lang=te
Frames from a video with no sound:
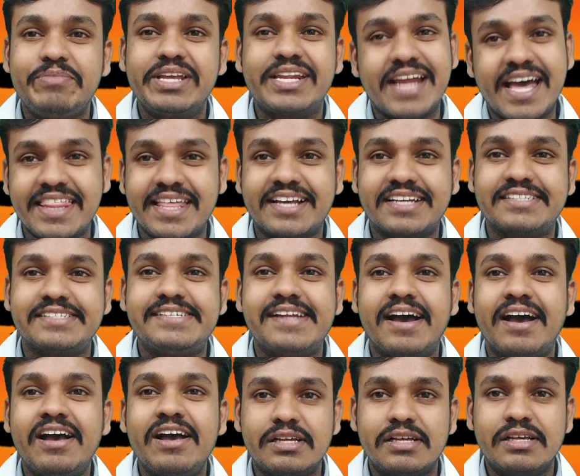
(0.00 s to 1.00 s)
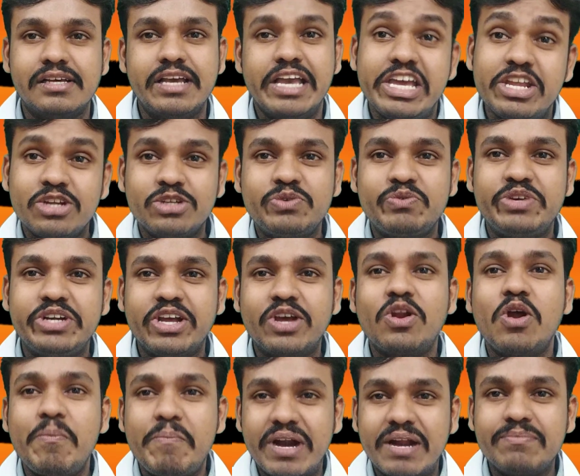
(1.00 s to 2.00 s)
మీ రాధాకృష్ణ ఈ రోజు
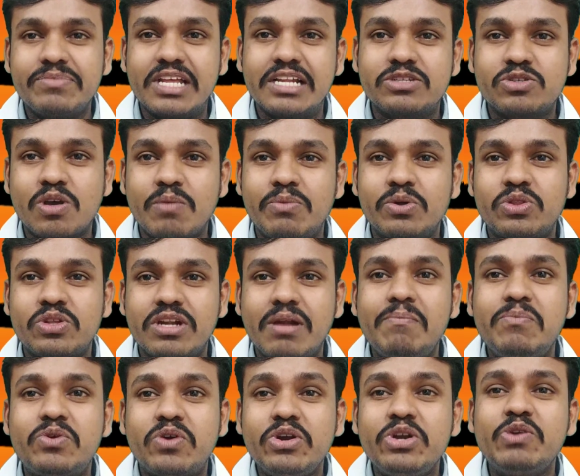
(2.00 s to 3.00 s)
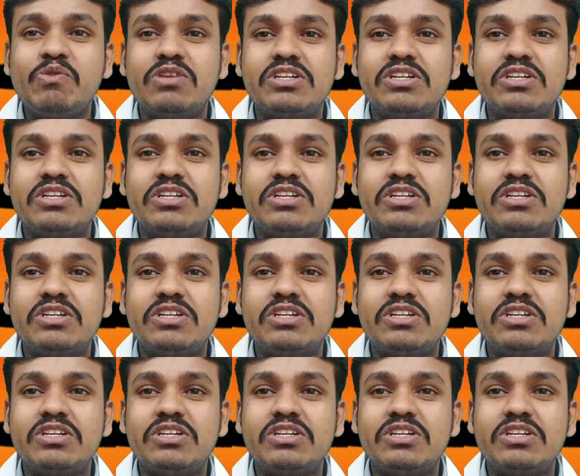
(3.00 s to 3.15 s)
వీడియోలో మనం తెలుసుకోబోతున్నాం ట్వంటీ